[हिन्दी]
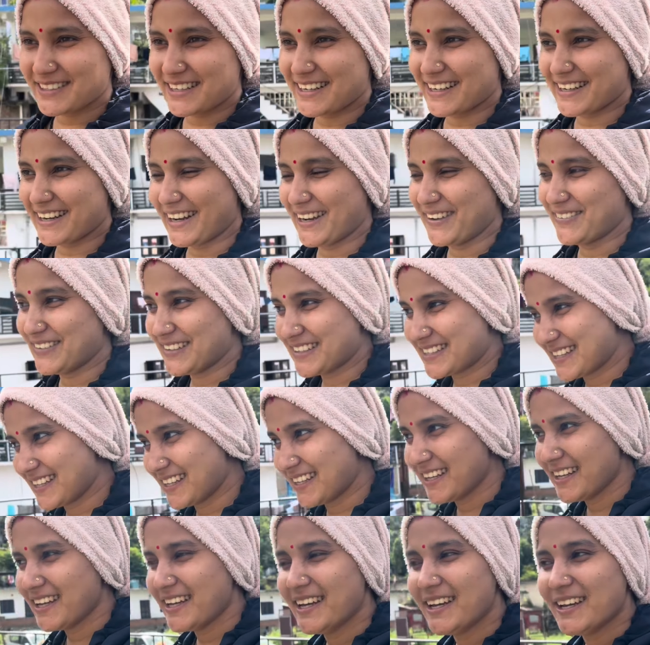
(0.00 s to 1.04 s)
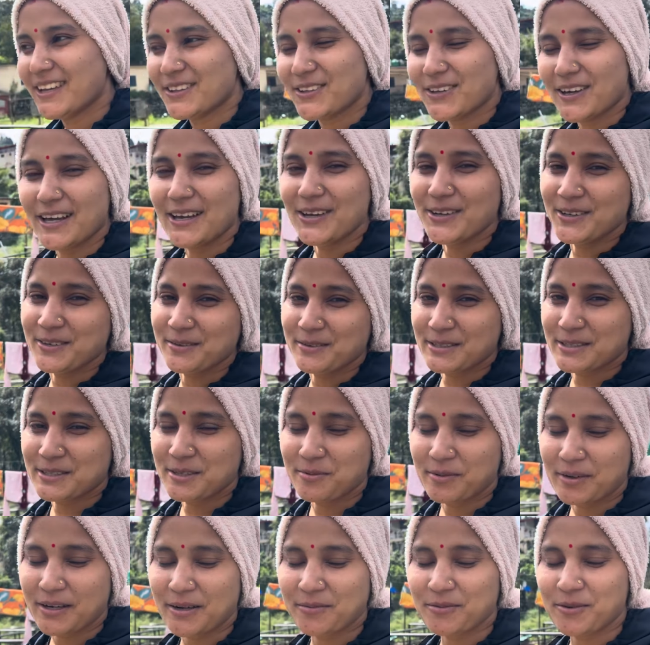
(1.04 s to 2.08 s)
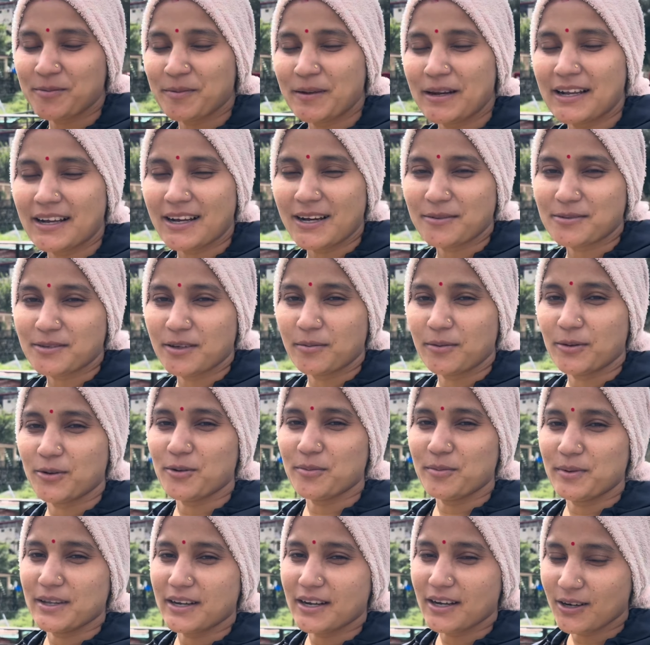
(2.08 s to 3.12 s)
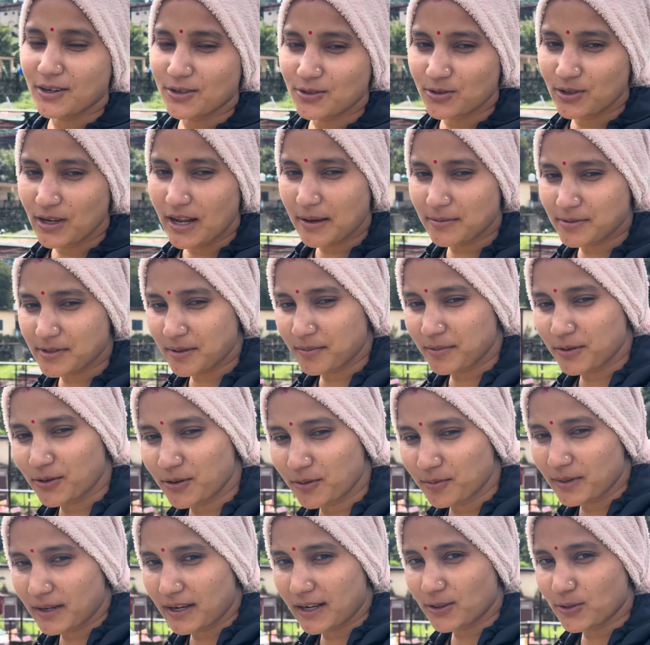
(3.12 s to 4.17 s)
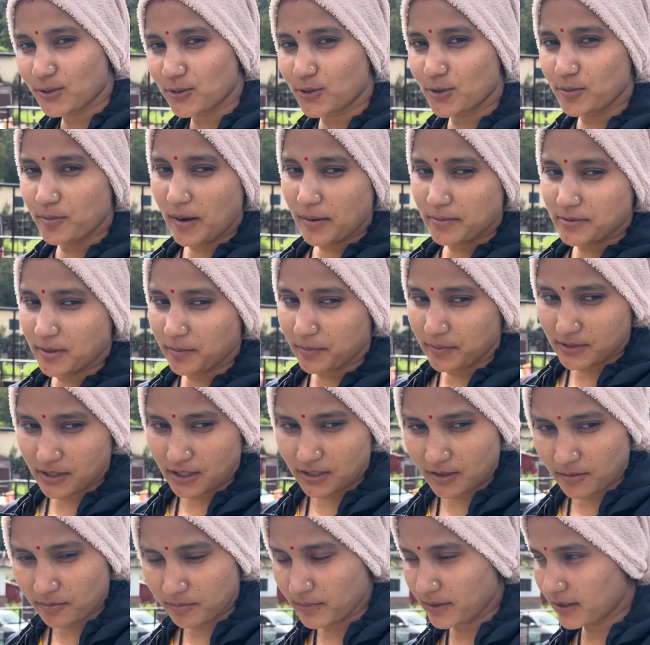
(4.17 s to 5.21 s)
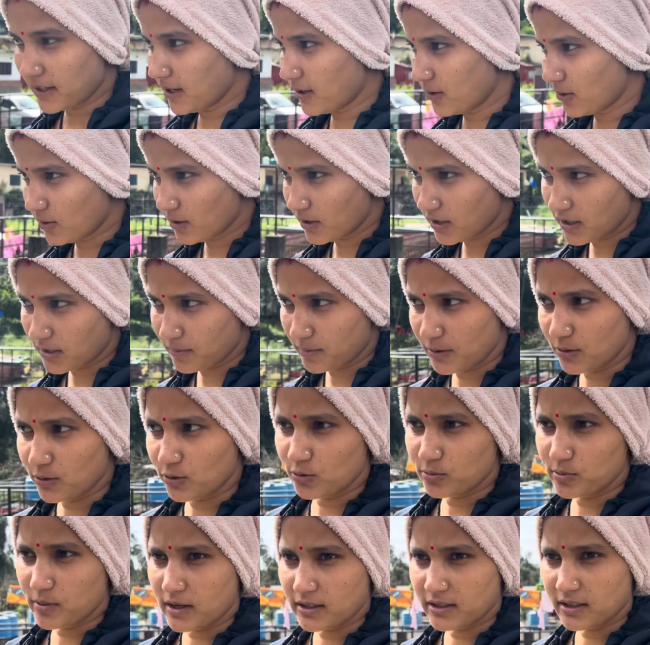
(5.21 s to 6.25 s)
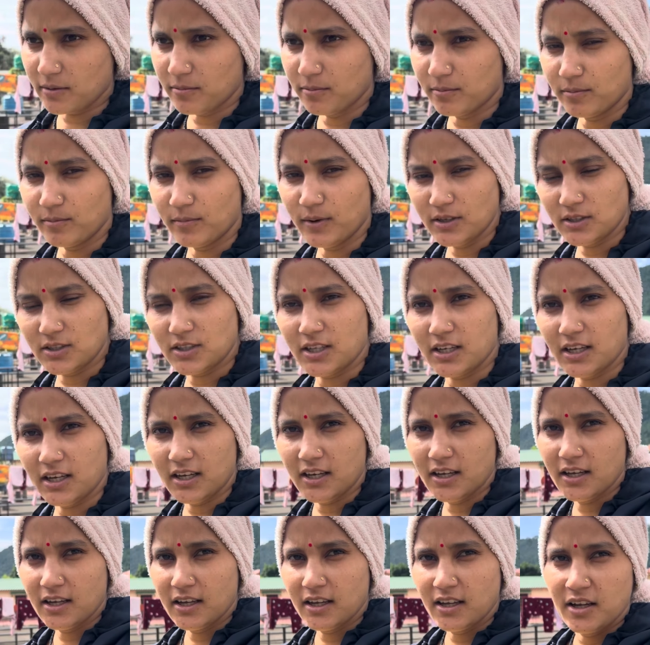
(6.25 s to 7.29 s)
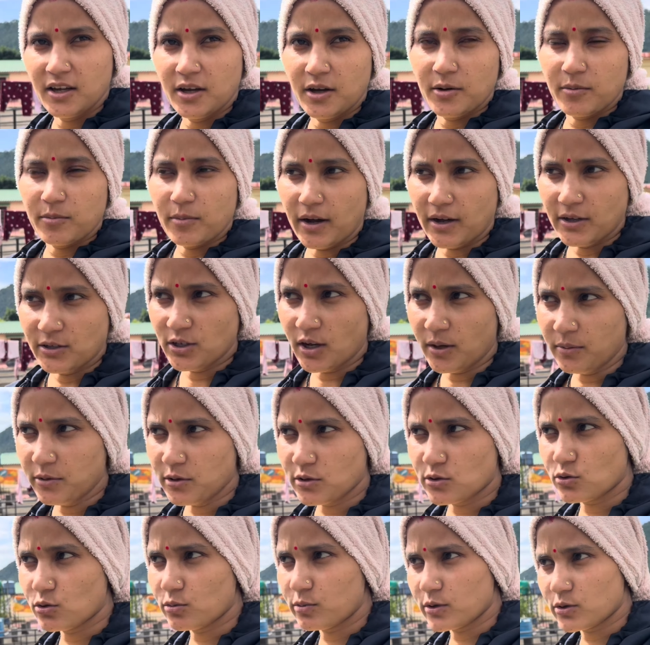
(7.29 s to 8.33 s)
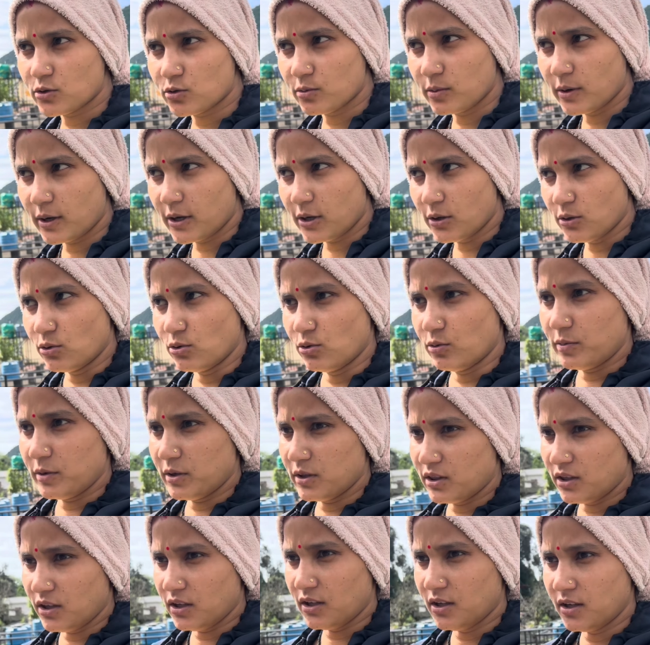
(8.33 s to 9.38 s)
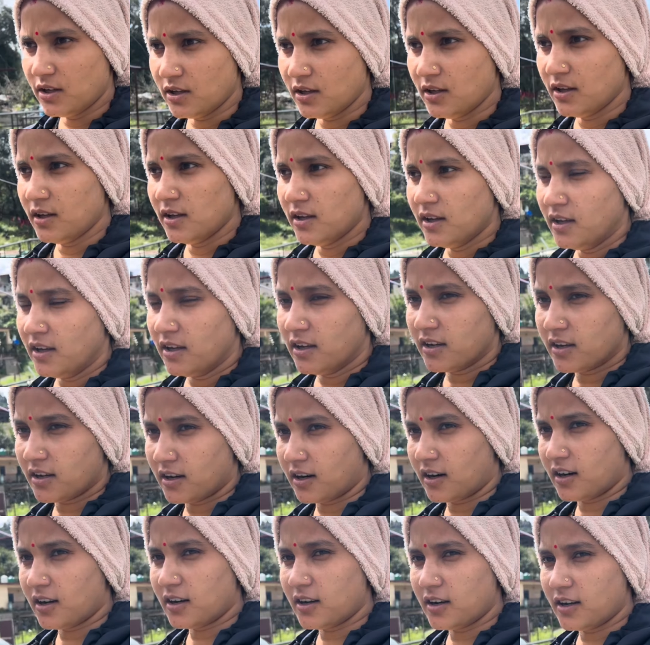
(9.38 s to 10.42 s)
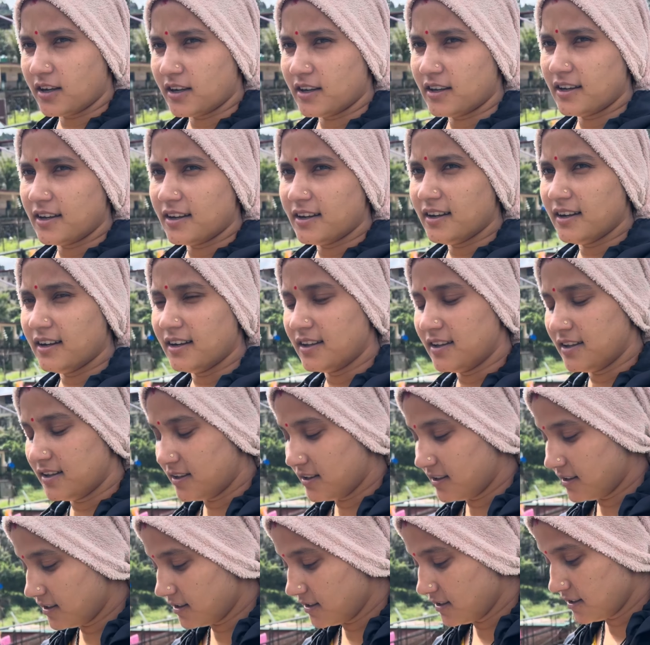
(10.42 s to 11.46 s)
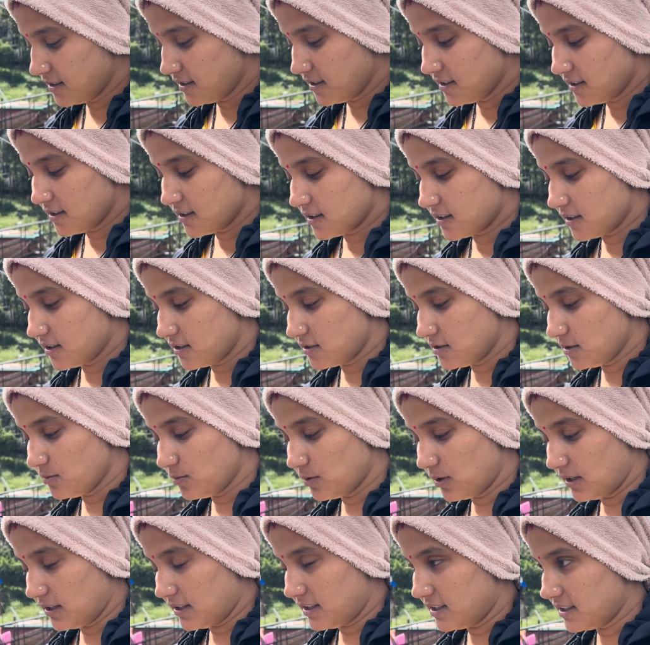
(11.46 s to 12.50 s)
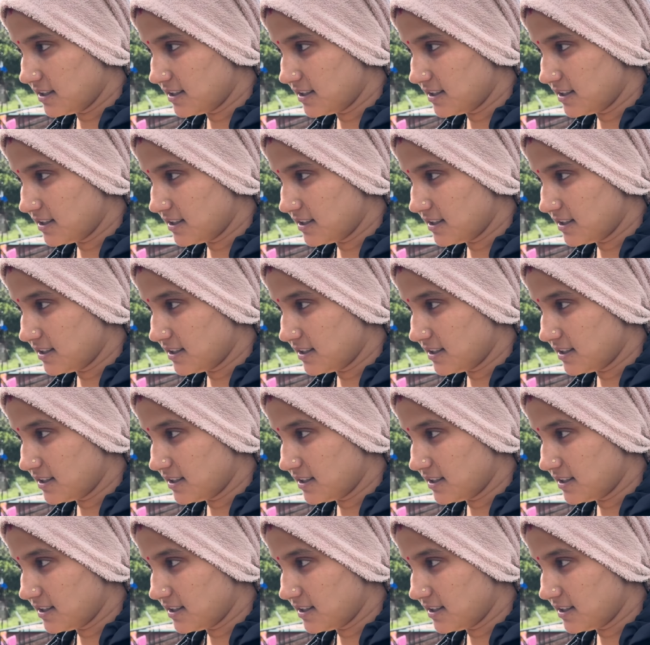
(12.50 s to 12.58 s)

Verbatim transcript: चल रहे हैं बस तो हेलो नमस्ते प्रणाम और पहला आप सभी को मेरा और जिले आप सभी को मेरा तो होप आप सबके साथ एकदम बढ़िया होंगे और अपन लोग भी एकदम मस्त हैं भाई साहब ये सुबह सुबह की धूप इतनी कड़क लग रही है ना गजब वाली